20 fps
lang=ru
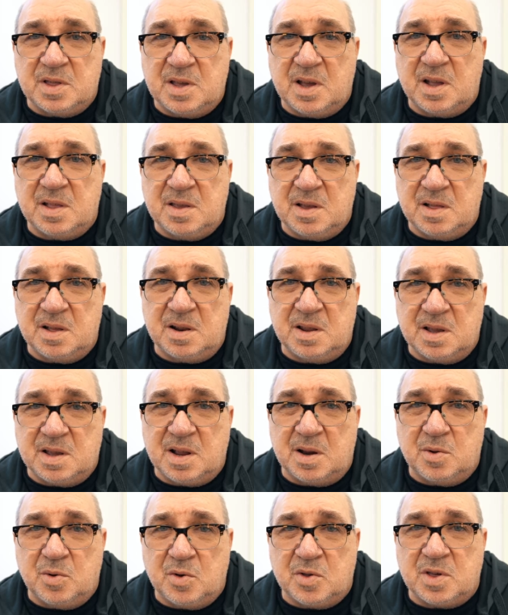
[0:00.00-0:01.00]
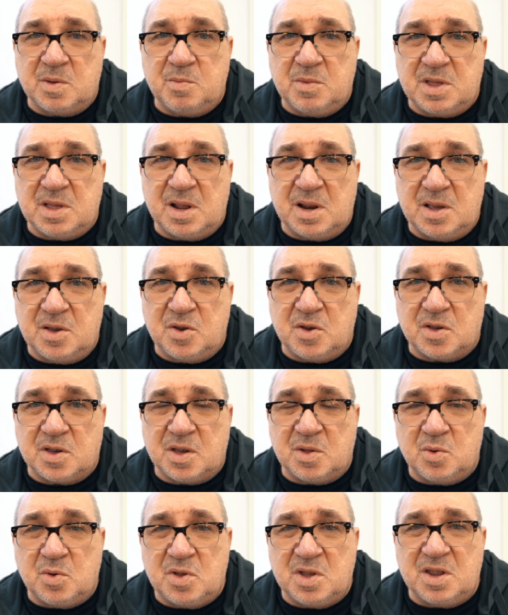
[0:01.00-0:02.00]
да, делали колеса
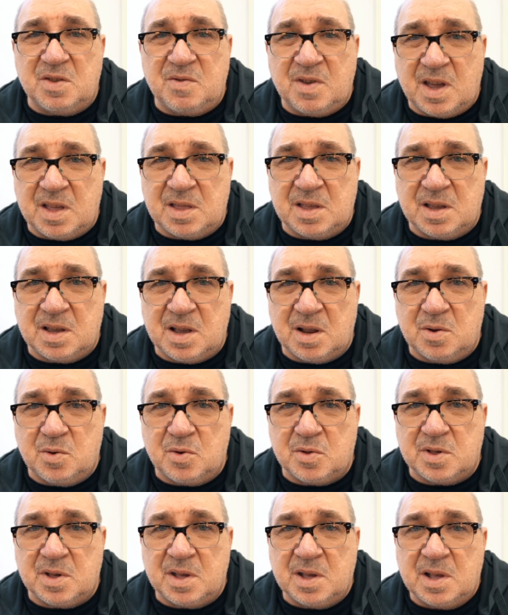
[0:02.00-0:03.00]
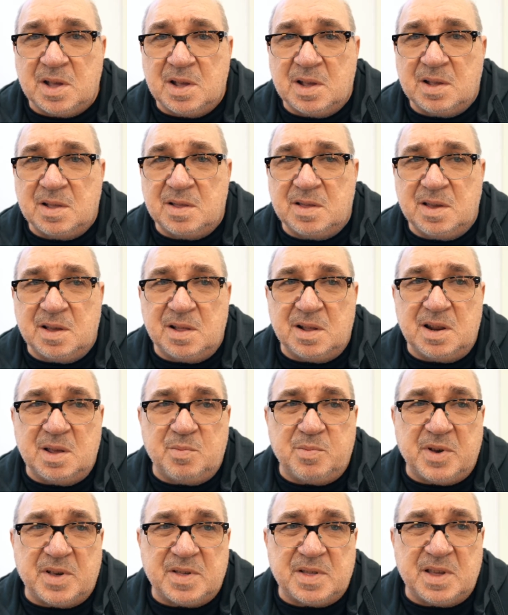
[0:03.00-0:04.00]
металлические, но деревянные колеса делали
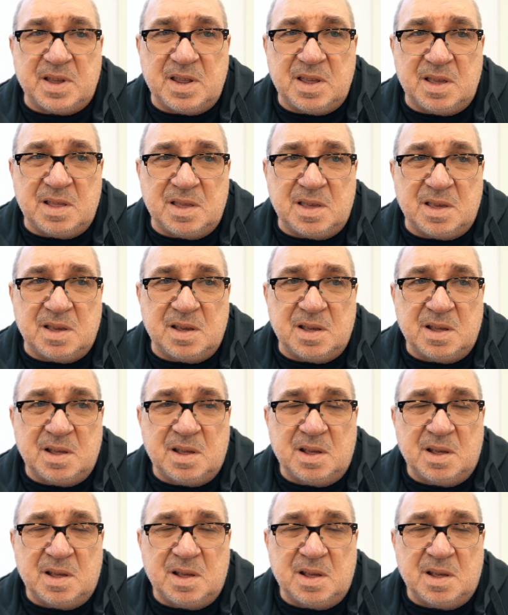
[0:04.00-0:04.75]
по старинке,